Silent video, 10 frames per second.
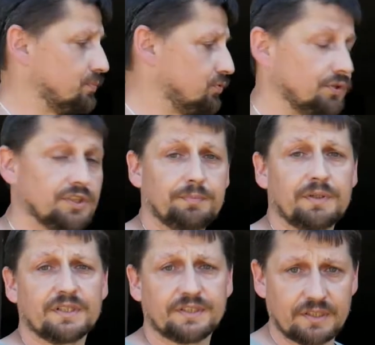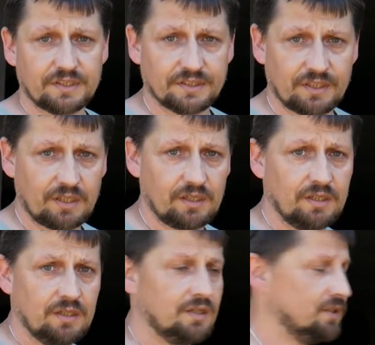przy izbie
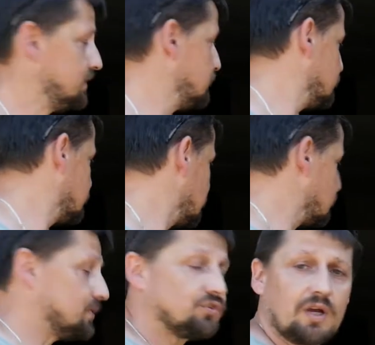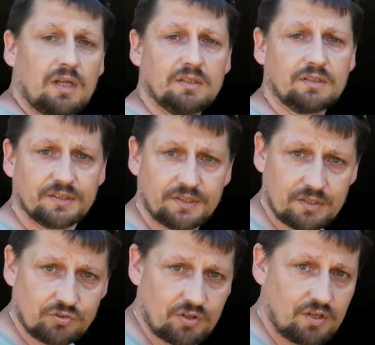rycerskiej. E, tak mieszkali
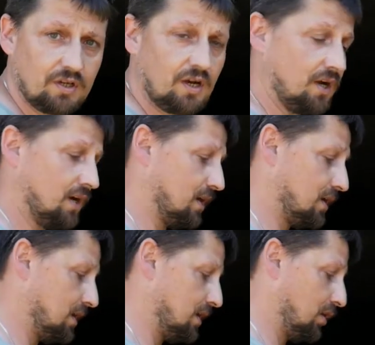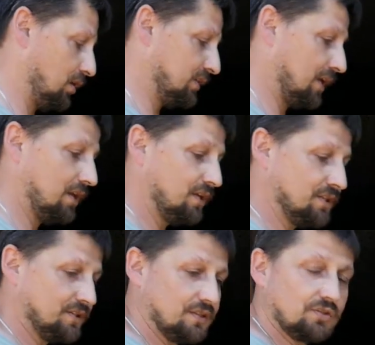rycerze, a dalej
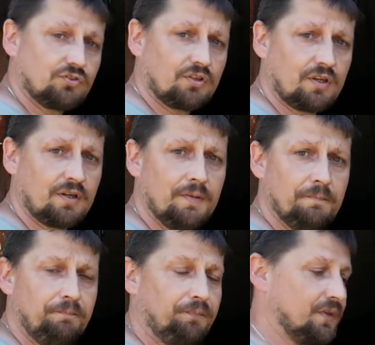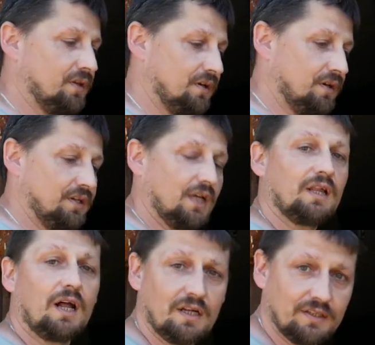jest jeszcze e,
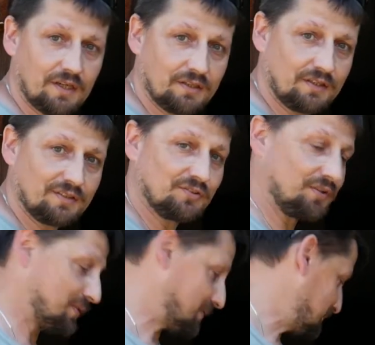jadalnia, także